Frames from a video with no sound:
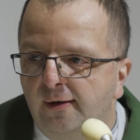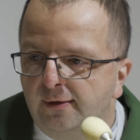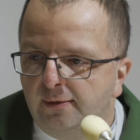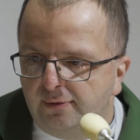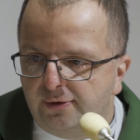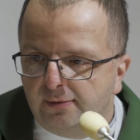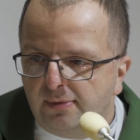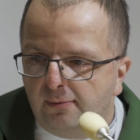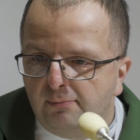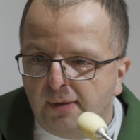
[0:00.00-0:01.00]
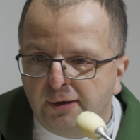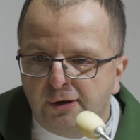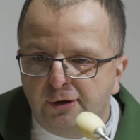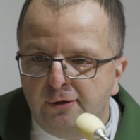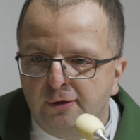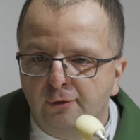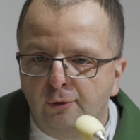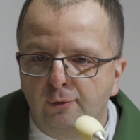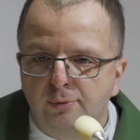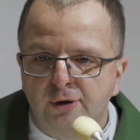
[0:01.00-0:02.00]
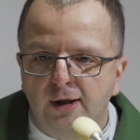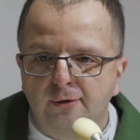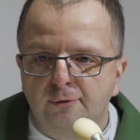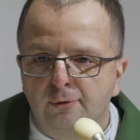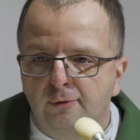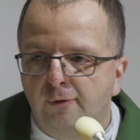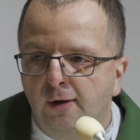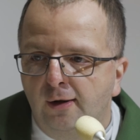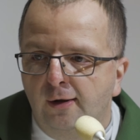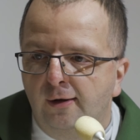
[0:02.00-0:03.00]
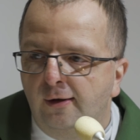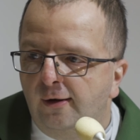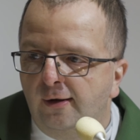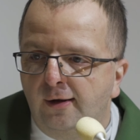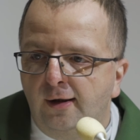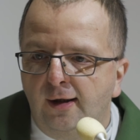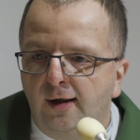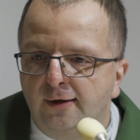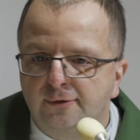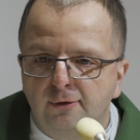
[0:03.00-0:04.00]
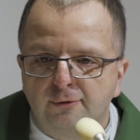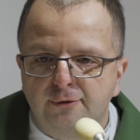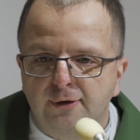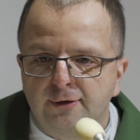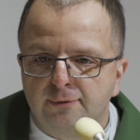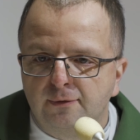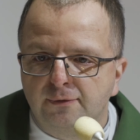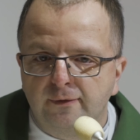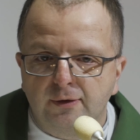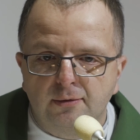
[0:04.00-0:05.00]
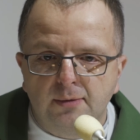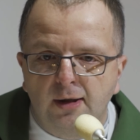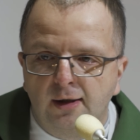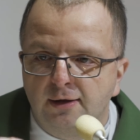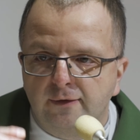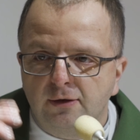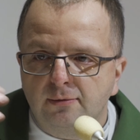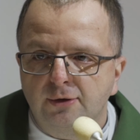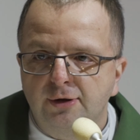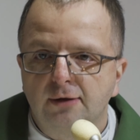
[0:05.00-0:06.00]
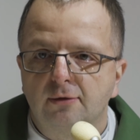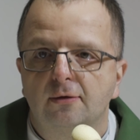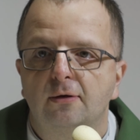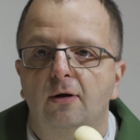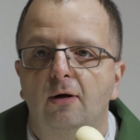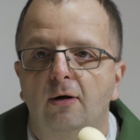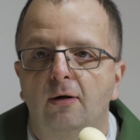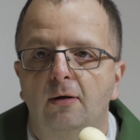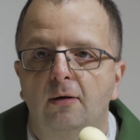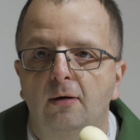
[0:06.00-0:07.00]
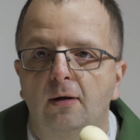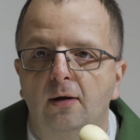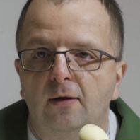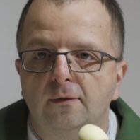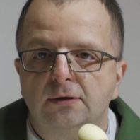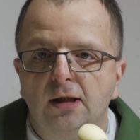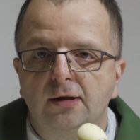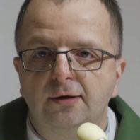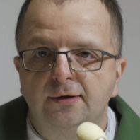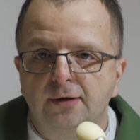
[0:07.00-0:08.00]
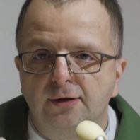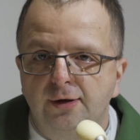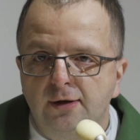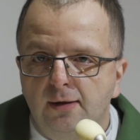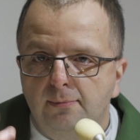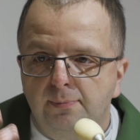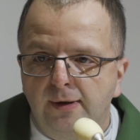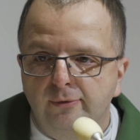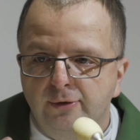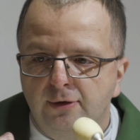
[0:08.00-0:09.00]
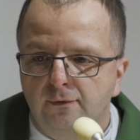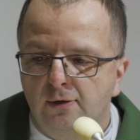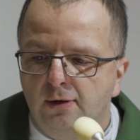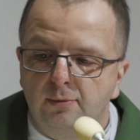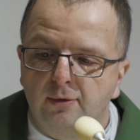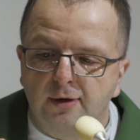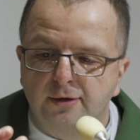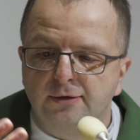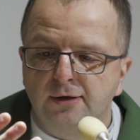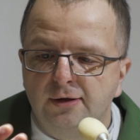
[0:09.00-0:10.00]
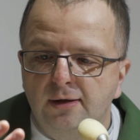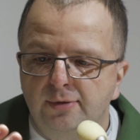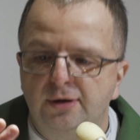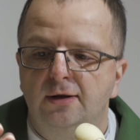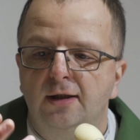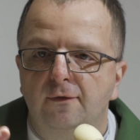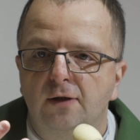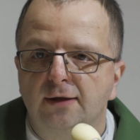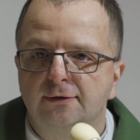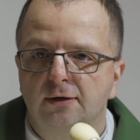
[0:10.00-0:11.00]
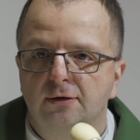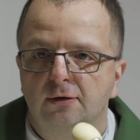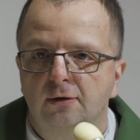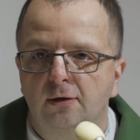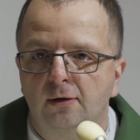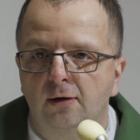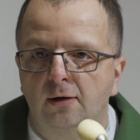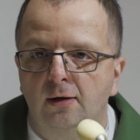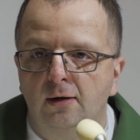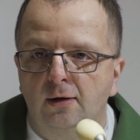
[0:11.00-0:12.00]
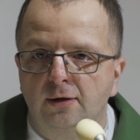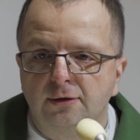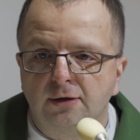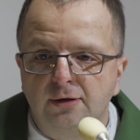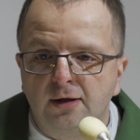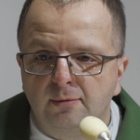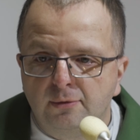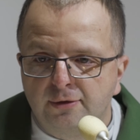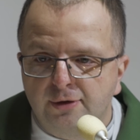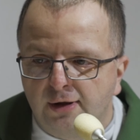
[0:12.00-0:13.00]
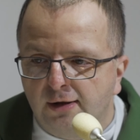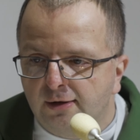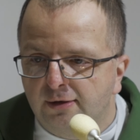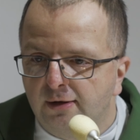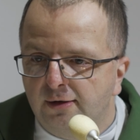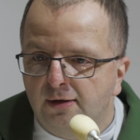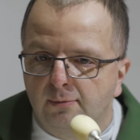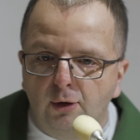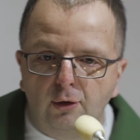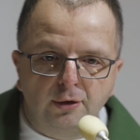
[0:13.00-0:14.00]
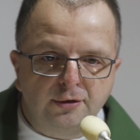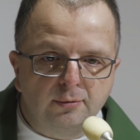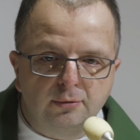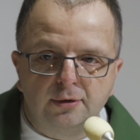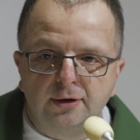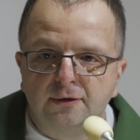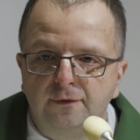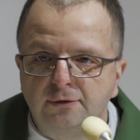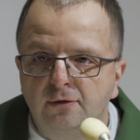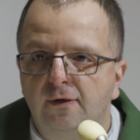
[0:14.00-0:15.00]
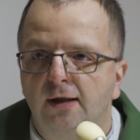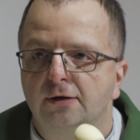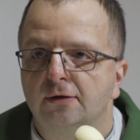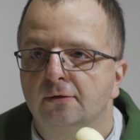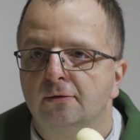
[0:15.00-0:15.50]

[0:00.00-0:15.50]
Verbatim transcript: Nie potrzeba magicznych obrzędów, e, egzorcyzmów, nie wiadomo, nie wiadomo czego. Wystarczy, że zaczynam pełnić wolę Boga, że zaczynam się nawracać, że zaczynam dostrzegać, że jestem ojcem, który jest wycofany,